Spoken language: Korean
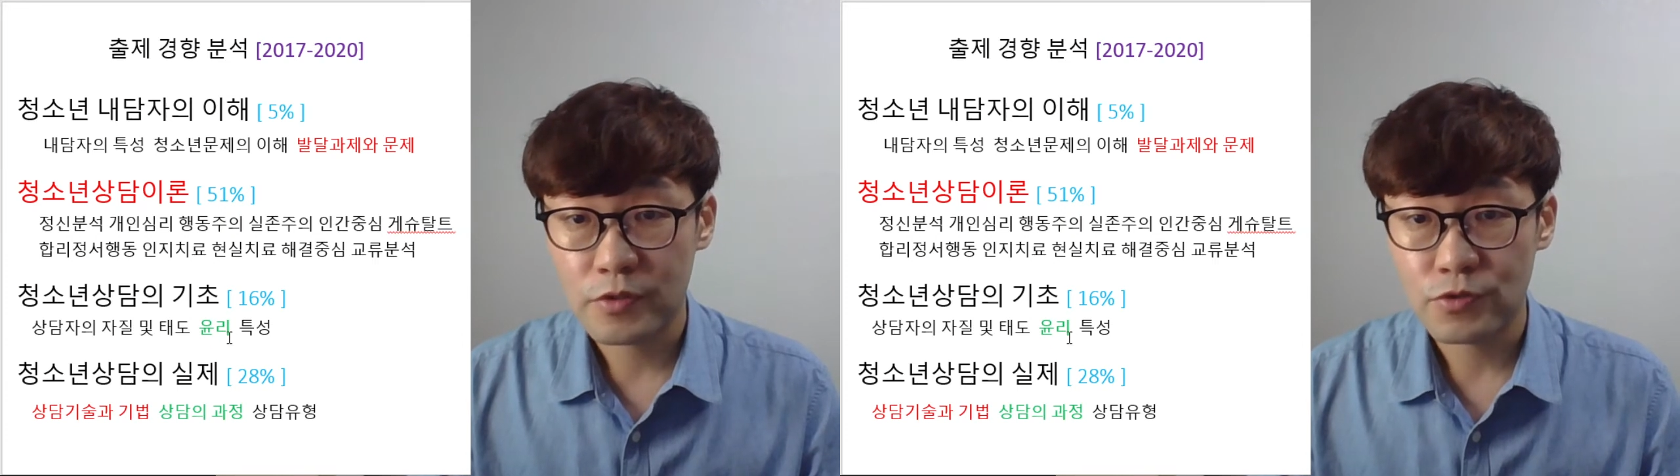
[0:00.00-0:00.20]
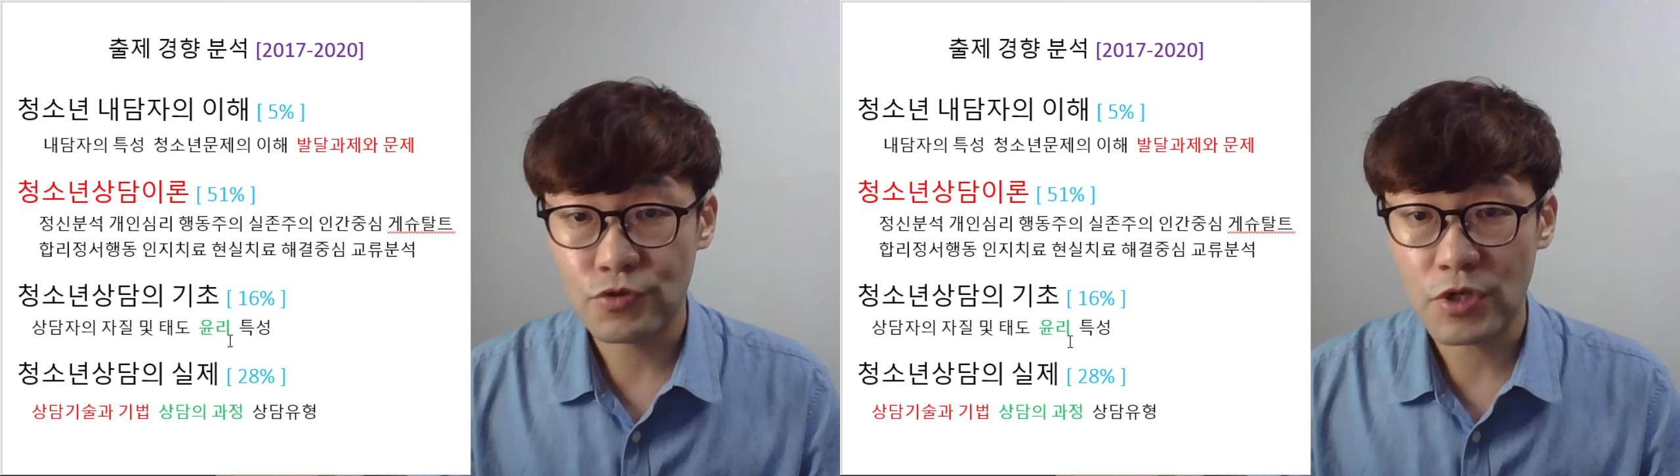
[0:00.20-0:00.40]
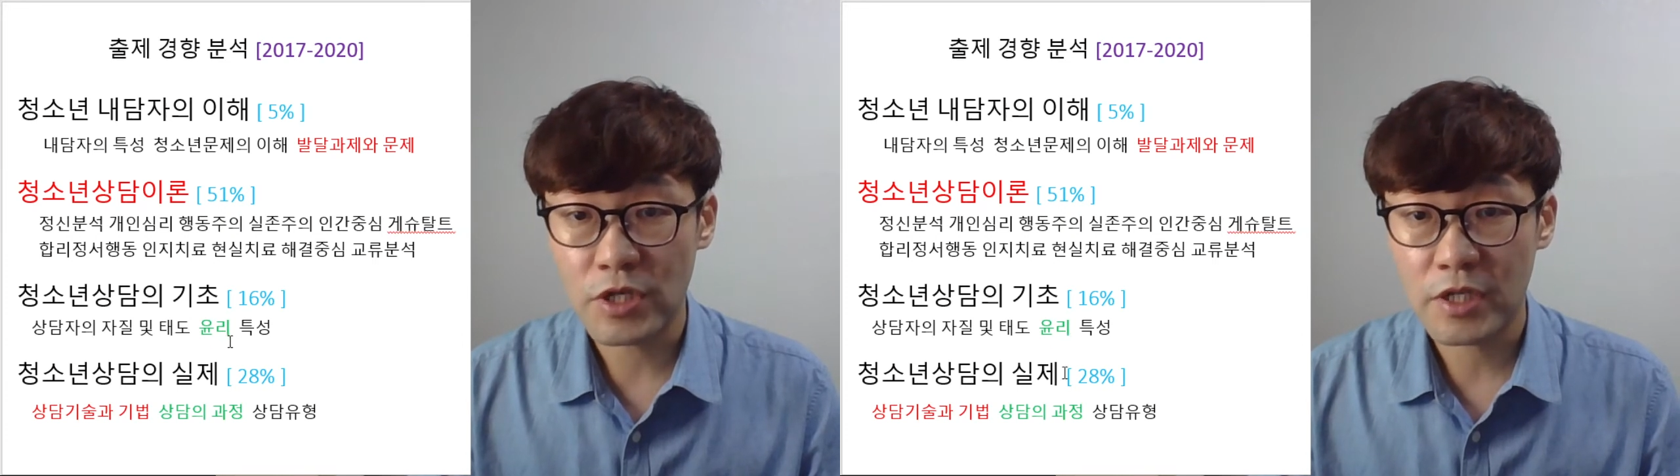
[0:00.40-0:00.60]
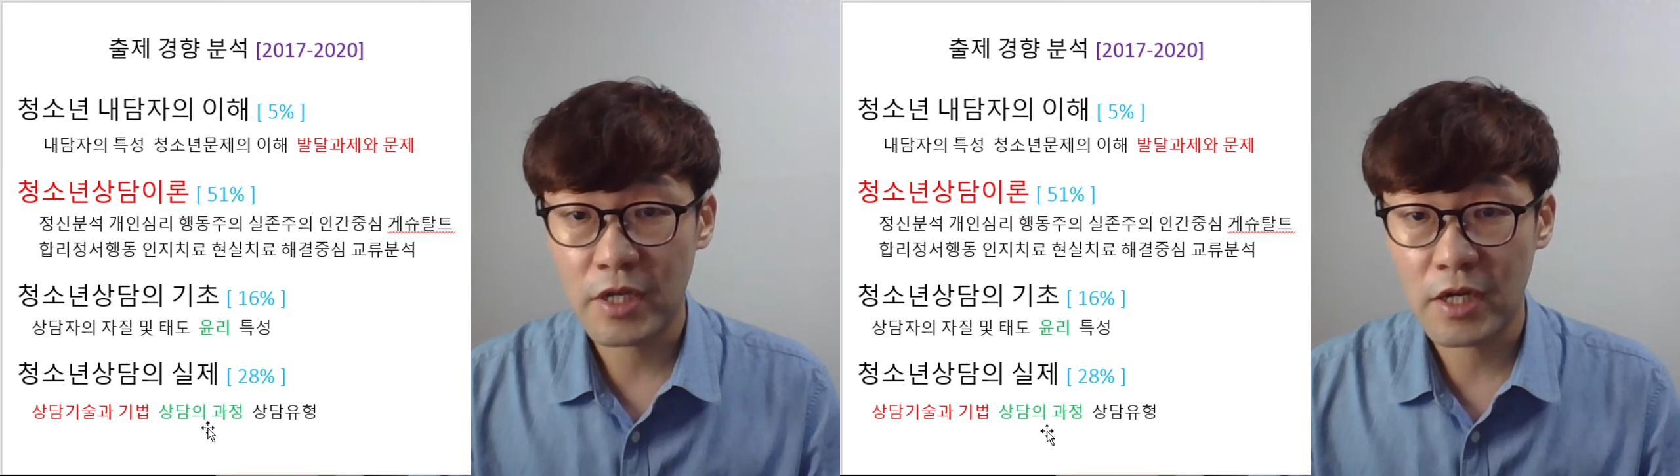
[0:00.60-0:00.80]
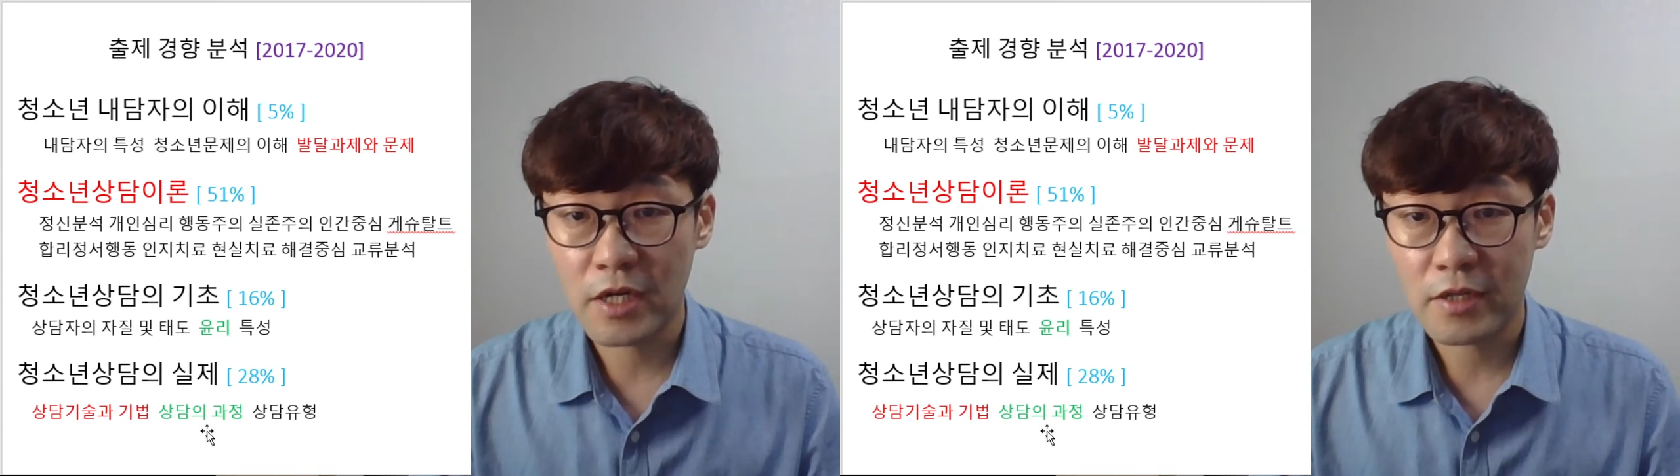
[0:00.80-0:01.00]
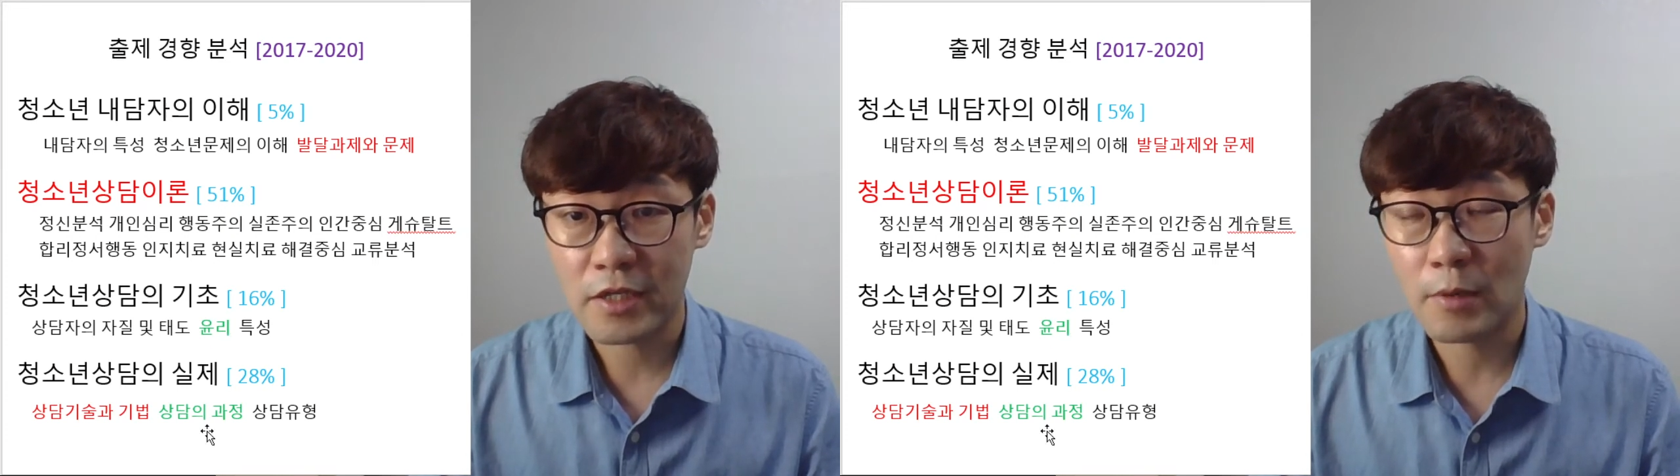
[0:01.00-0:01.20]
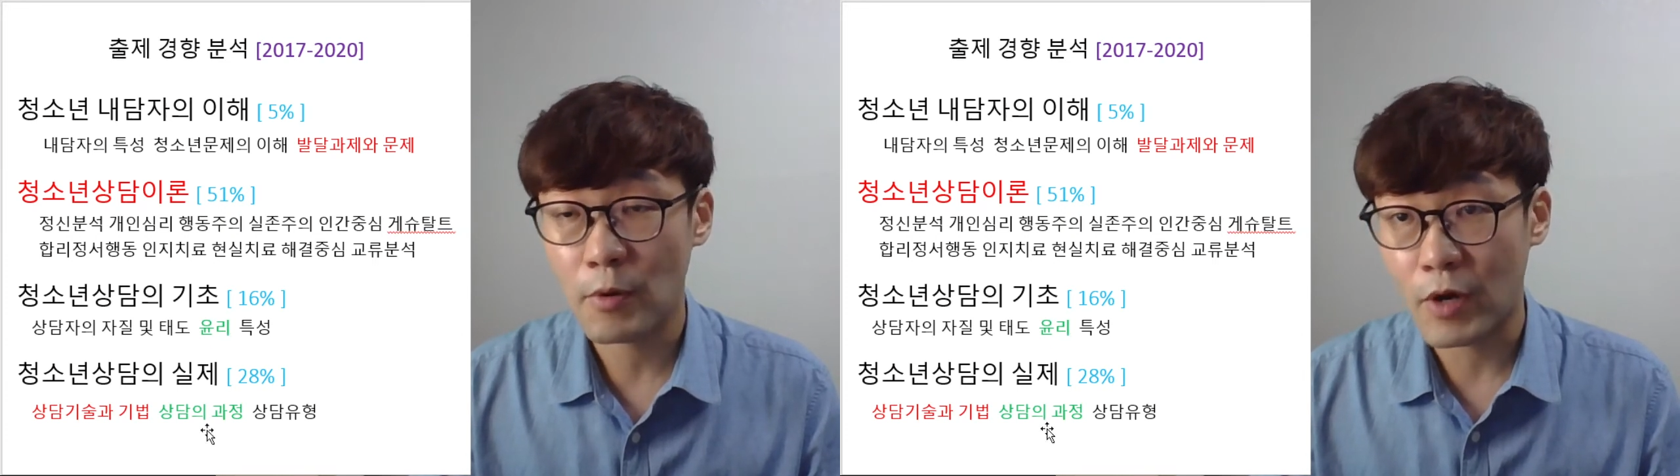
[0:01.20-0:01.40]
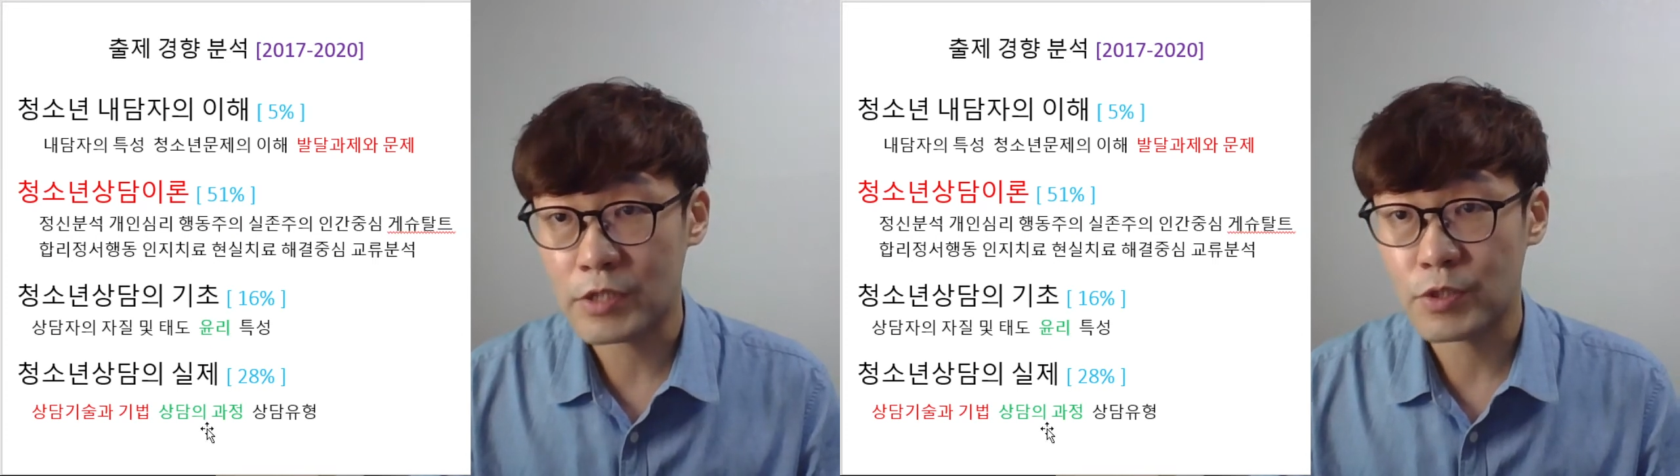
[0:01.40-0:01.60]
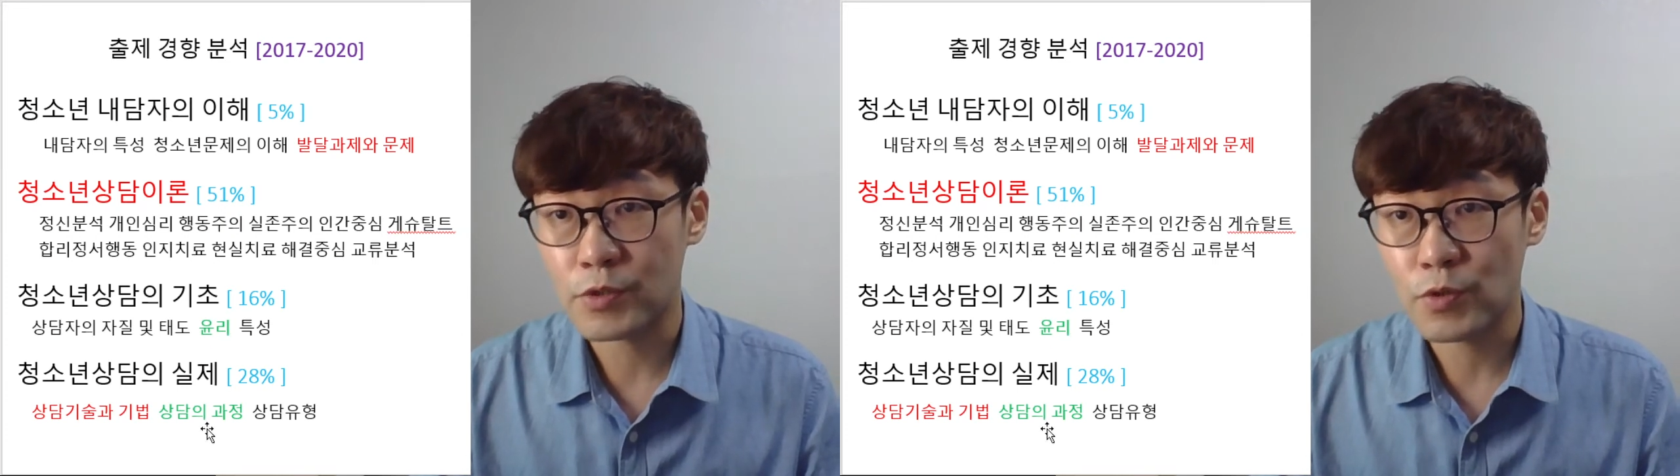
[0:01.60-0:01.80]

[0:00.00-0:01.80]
윤리나 상담의 과정